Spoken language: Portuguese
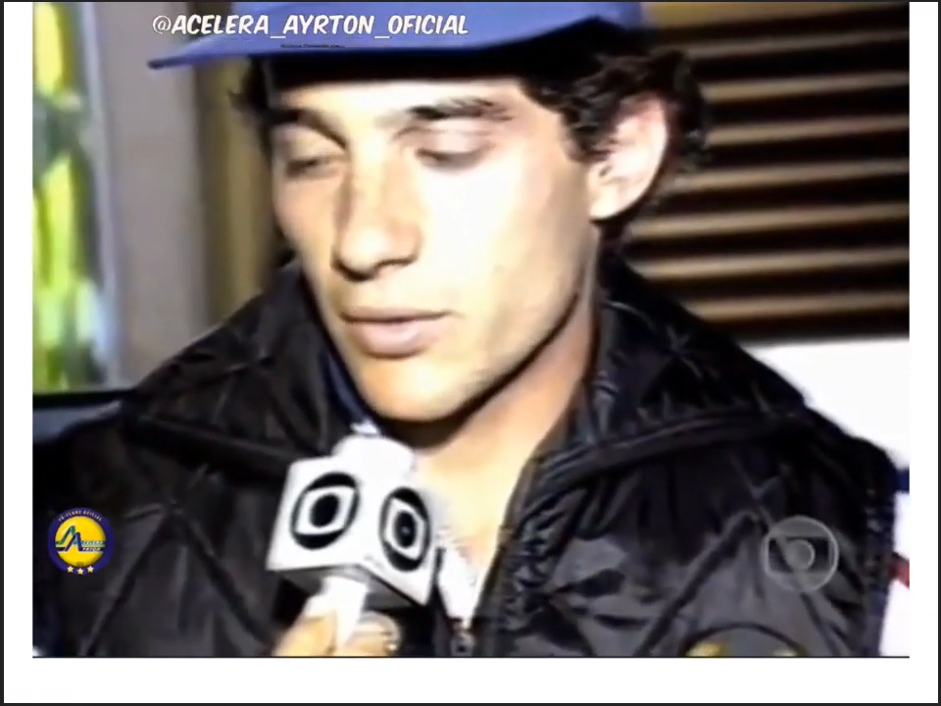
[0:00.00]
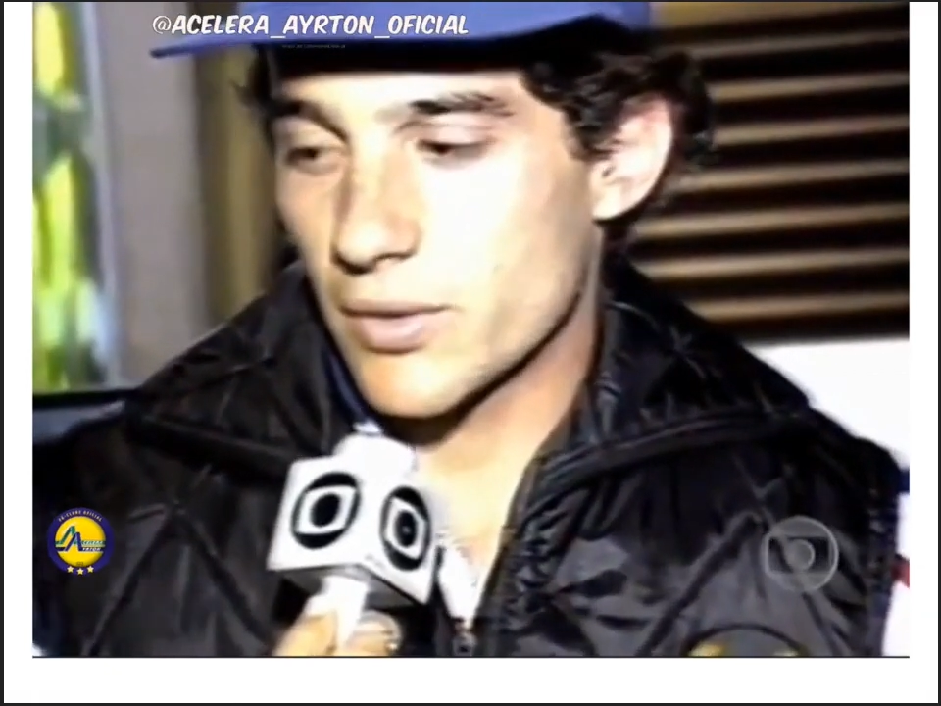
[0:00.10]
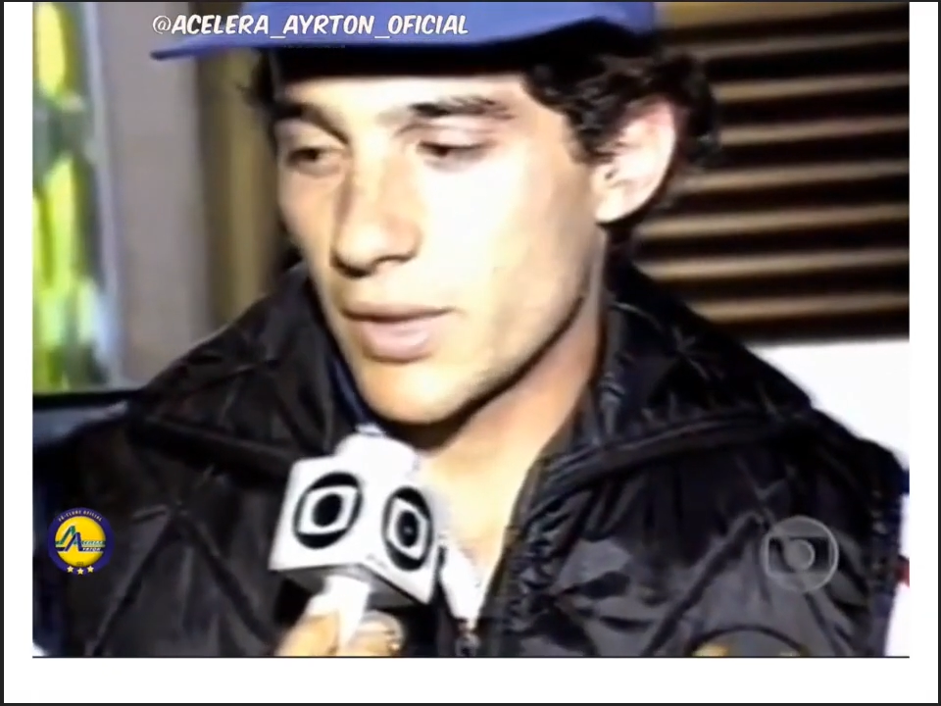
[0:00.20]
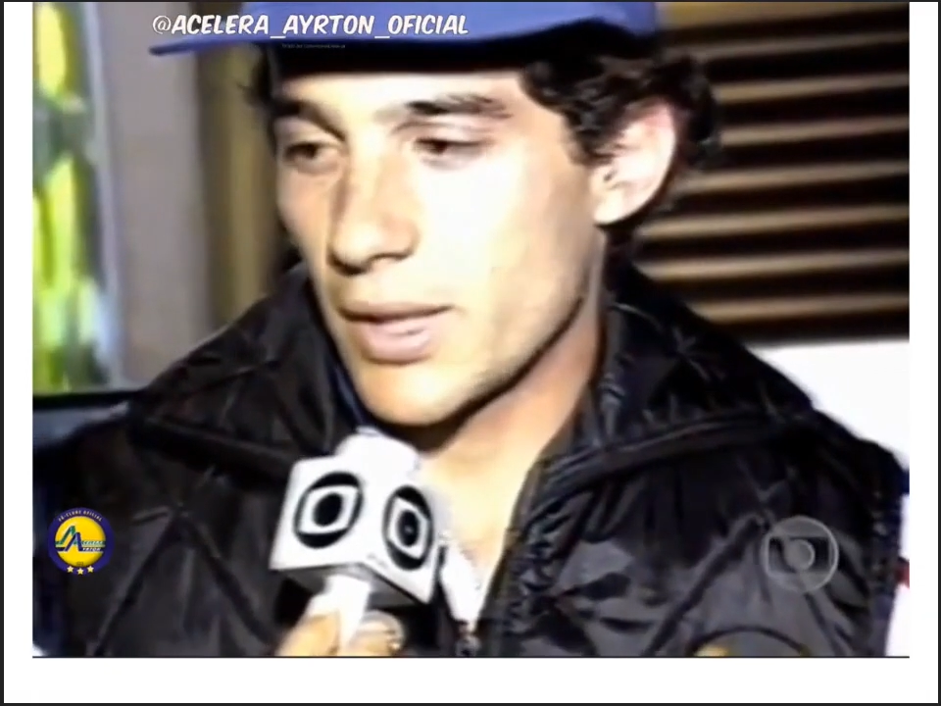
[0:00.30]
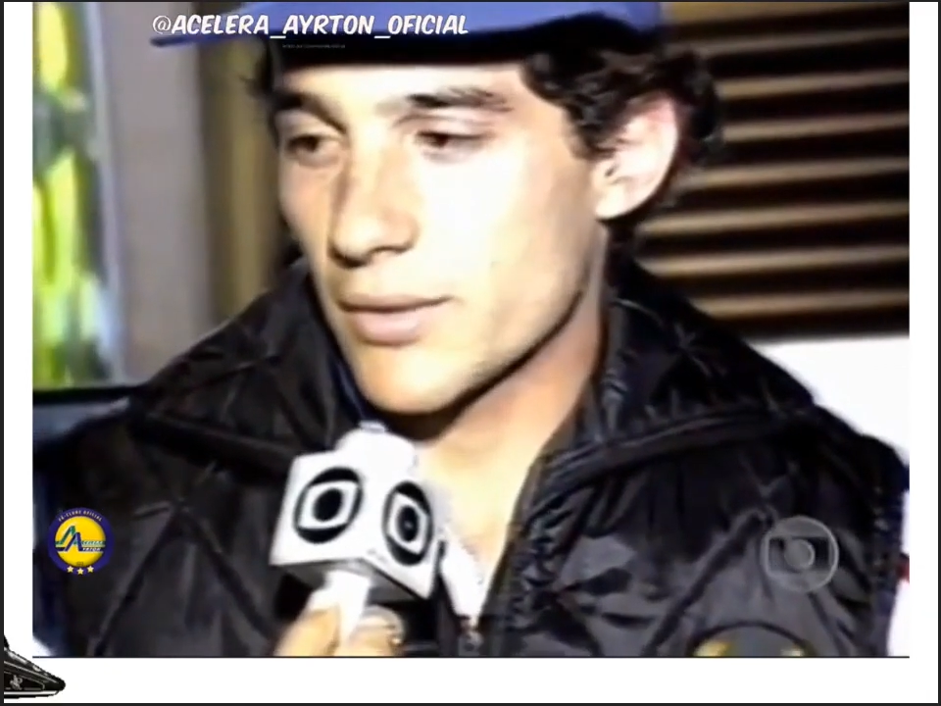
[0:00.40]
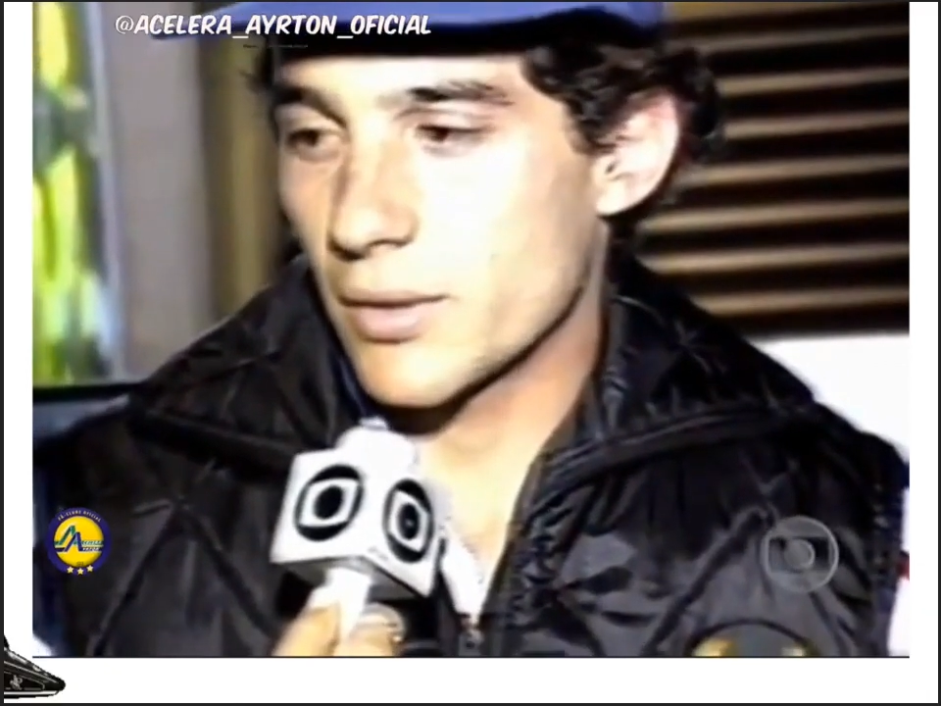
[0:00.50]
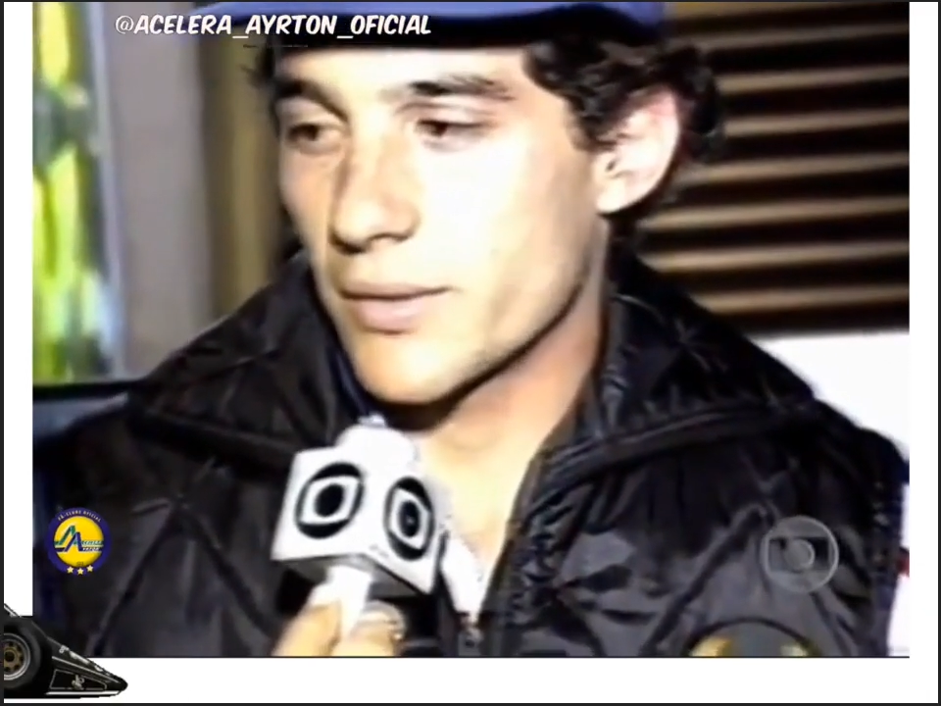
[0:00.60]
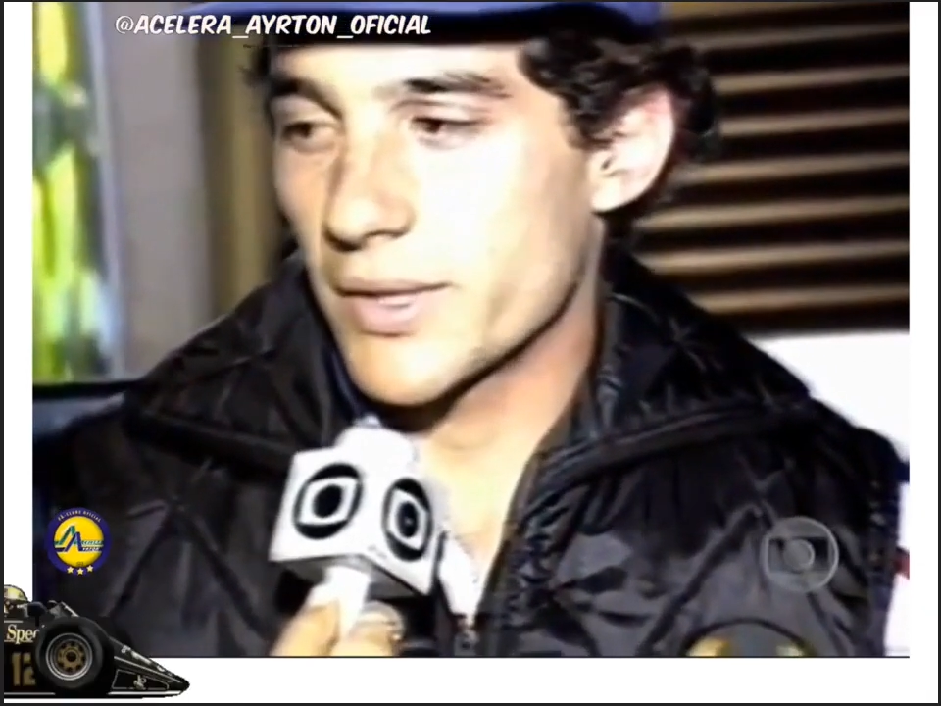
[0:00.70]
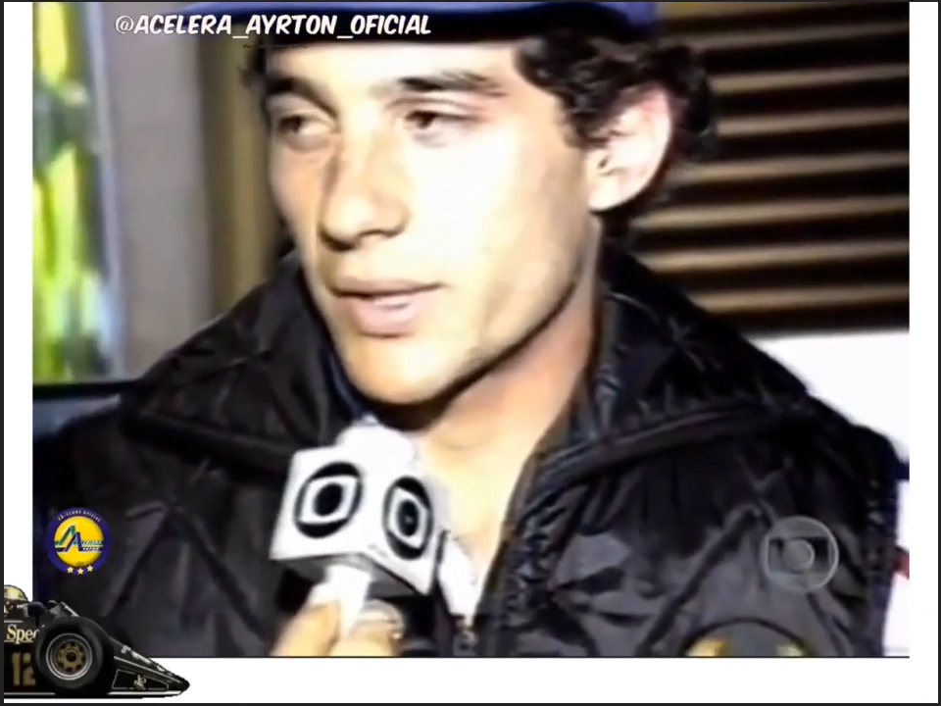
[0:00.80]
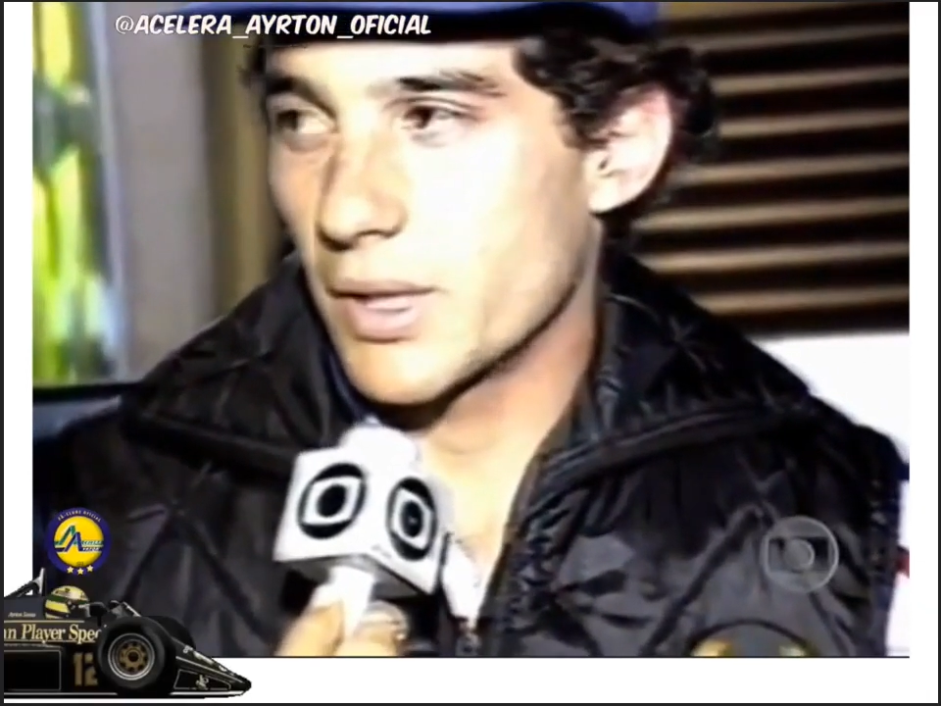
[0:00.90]
ajustarem às
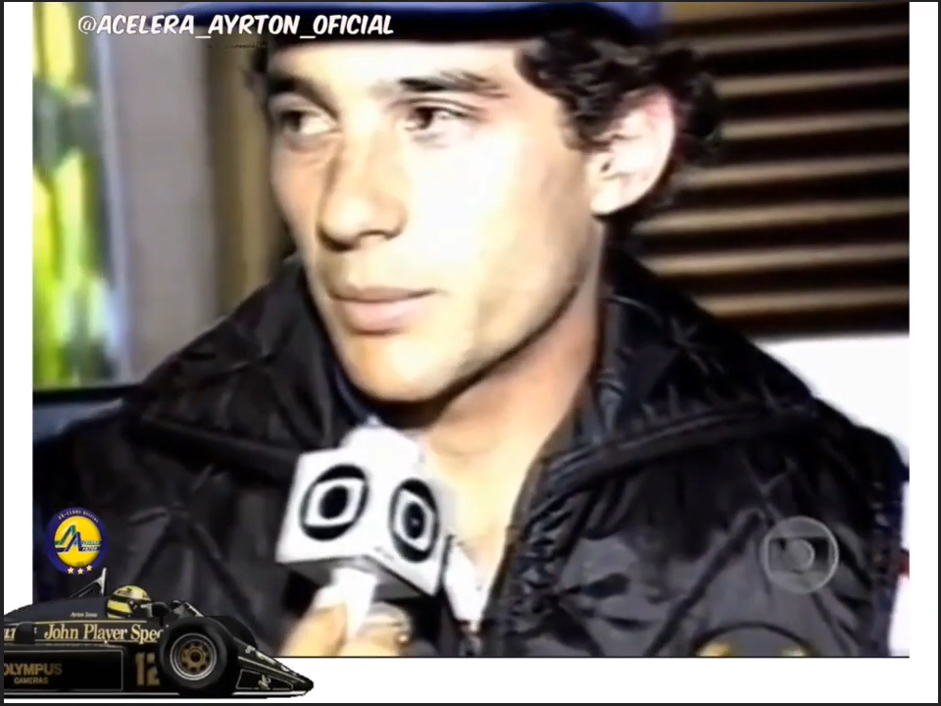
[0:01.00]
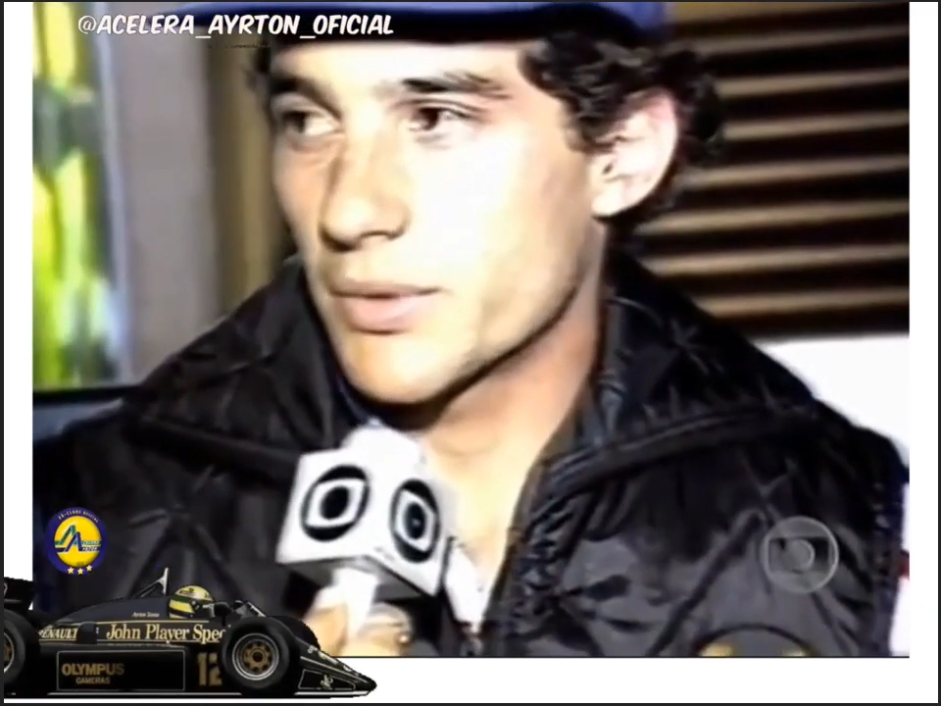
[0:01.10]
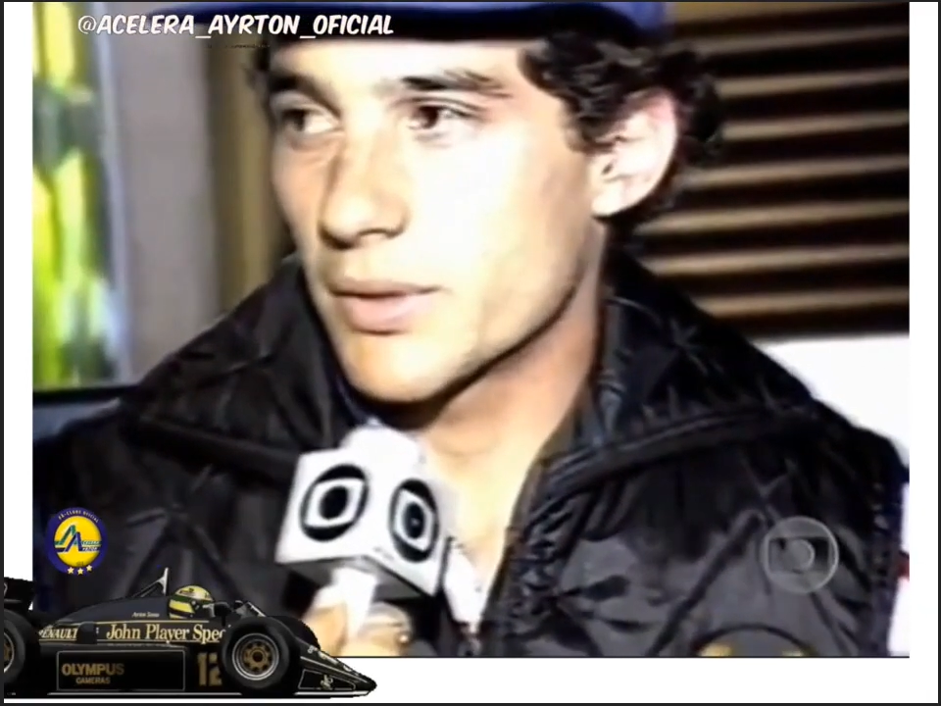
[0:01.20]
novas equipes.